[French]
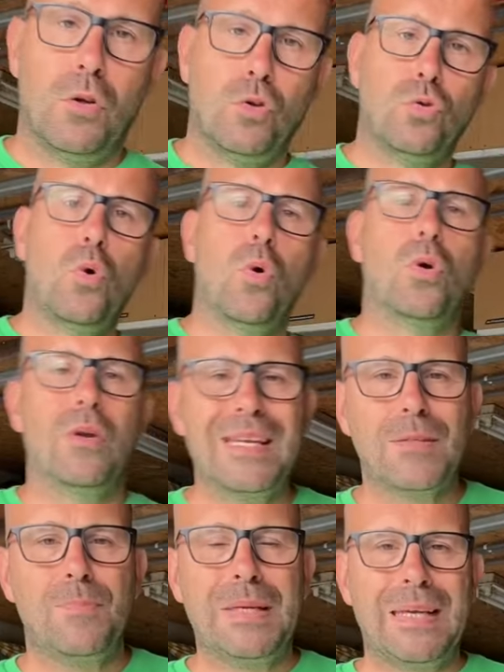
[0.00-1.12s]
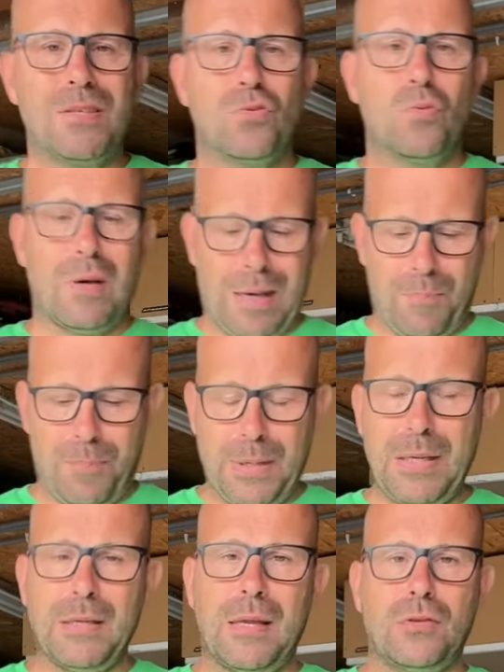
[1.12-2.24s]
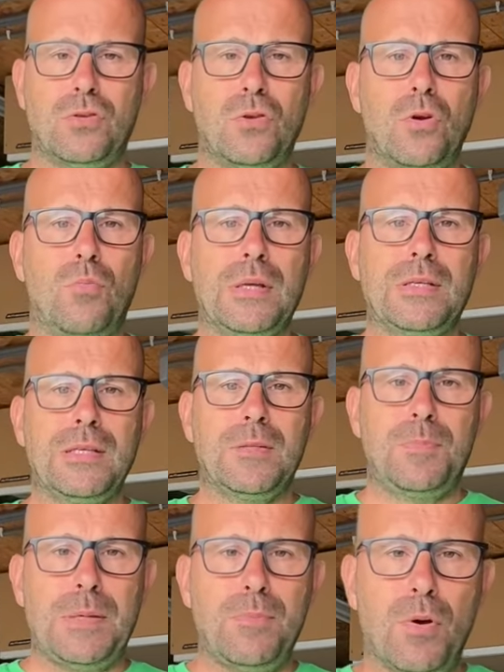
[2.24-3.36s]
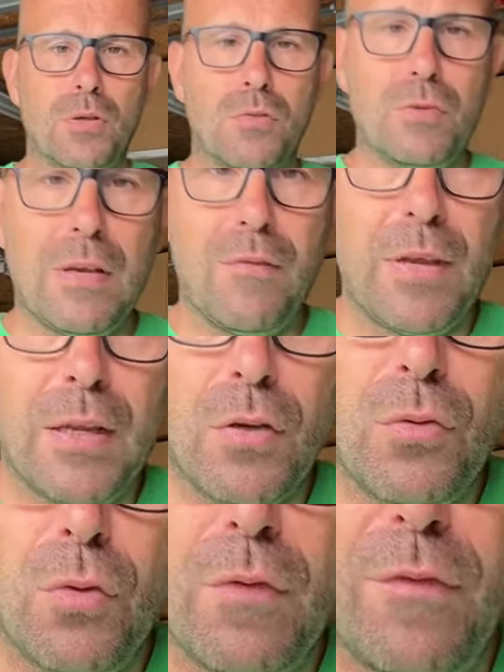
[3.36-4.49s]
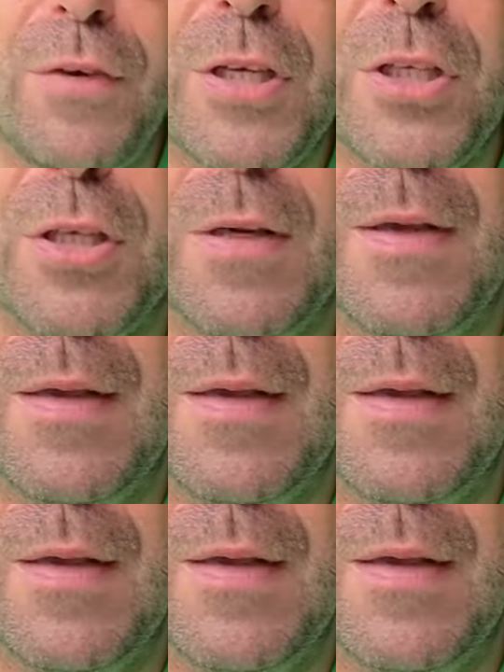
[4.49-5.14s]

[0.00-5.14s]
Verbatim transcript: Donc, en explication rapide, sur le boîtier Speedbox, vous avez deux fiches